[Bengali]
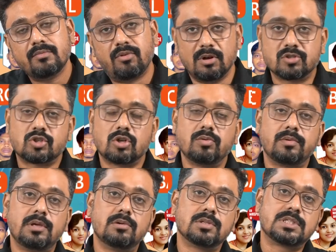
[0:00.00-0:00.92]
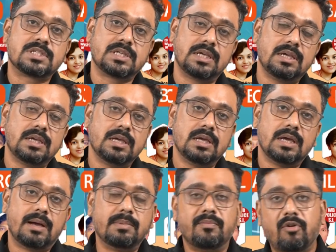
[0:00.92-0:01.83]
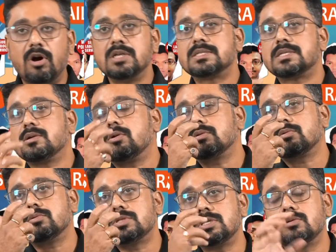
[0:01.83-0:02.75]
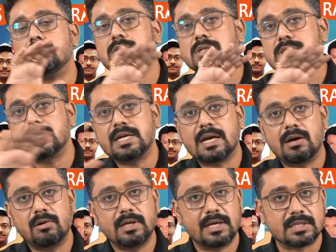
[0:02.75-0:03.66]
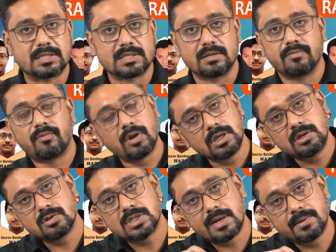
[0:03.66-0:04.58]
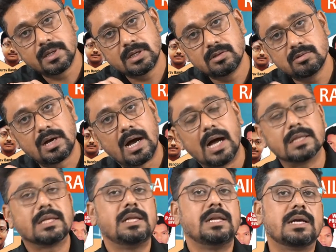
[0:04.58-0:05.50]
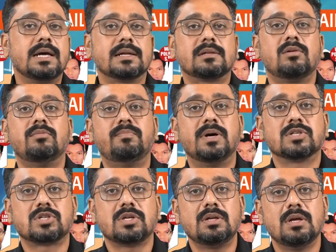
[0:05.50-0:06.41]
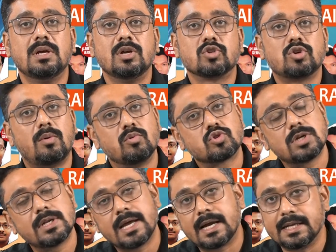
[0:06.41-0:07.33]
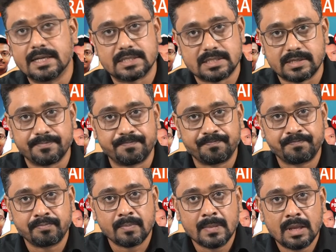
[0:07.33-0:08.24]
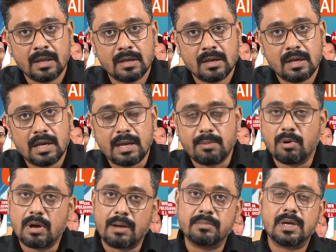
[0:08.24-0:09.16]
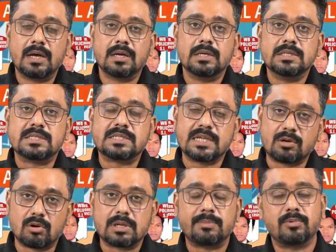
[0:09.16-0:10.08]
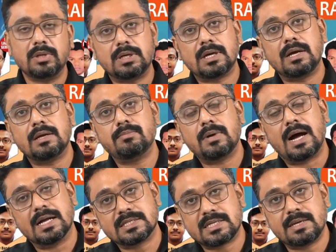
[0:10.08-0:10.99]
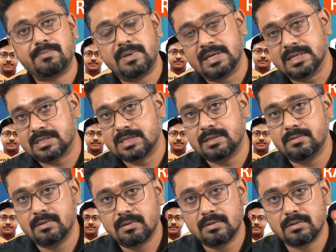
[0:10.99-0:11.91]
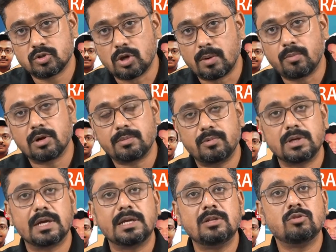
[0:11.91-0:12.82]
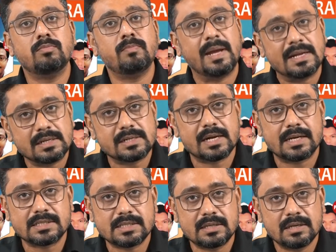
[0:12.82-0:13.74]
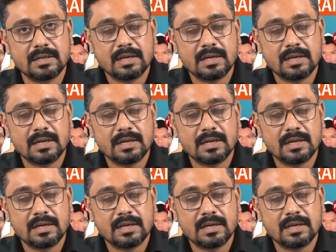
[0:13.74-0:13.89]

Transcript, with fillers: ফলস্বরূপ কী হচ্ছে আমরা ভয়েস রেকর্ড করছি কোনো জিনিস লেখা হয়ে যাচ্ছে ফলে কী হচ্ছে আমাদের কিন্তু হাতে লেখা একটা অভ্যাসে সমস্যা দেখা যাচ্ছে এবং আমরা যে কটা পরীক্ষা আছে পিএসসি সব কটা পরীক্ষা কিন্তু মেনটা আছে